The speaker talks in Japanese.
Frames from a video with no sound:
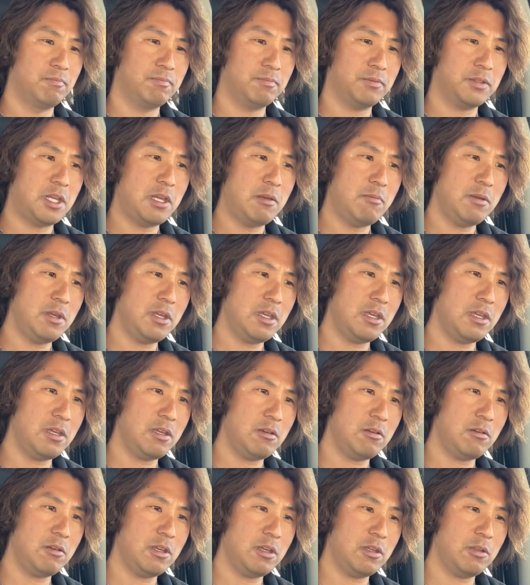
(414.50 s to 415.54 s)

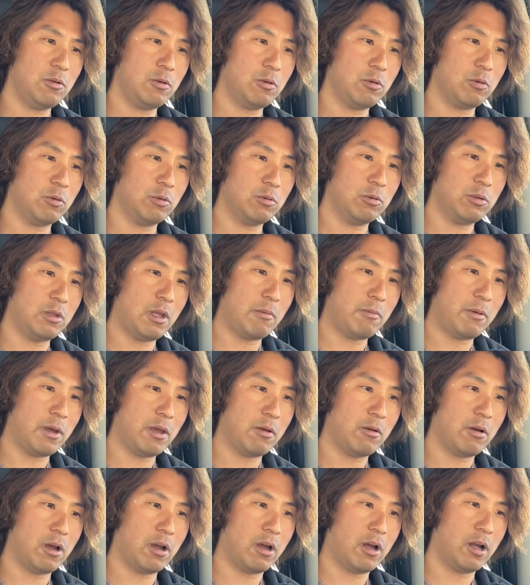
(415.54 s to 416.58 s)
君のこの名前
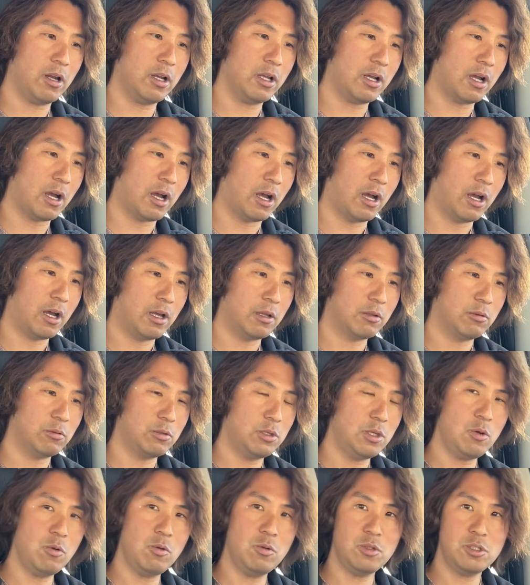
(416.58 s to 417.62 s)
はあれか、あの、
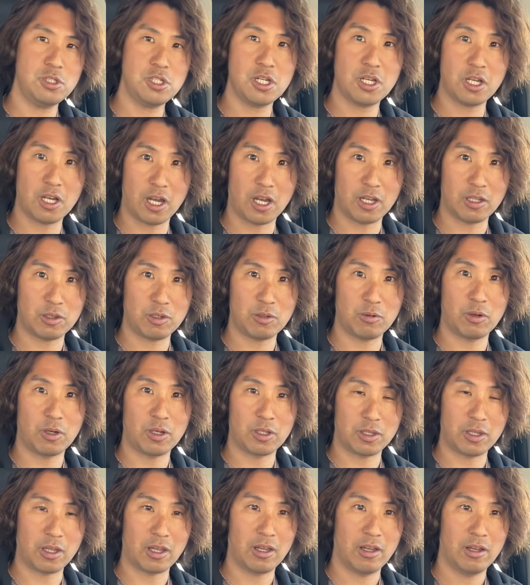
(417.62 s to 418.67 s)
日本人かって言われ
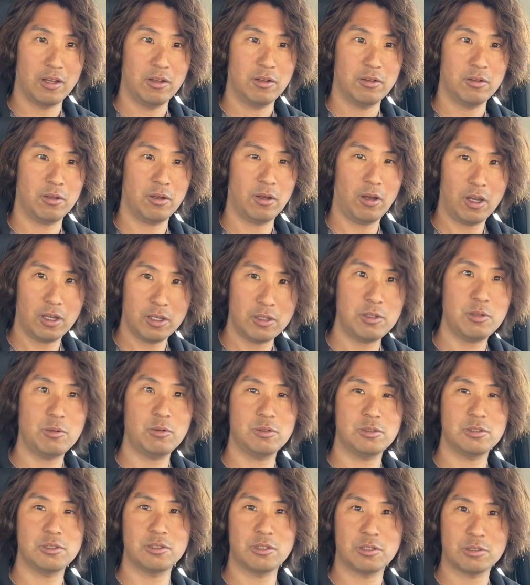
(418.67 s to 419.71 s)
て。で、はい、日本
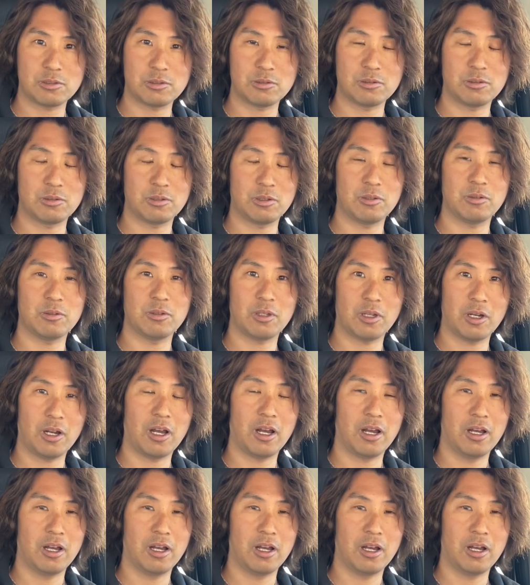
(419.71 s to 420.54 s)
人ですって言ったら、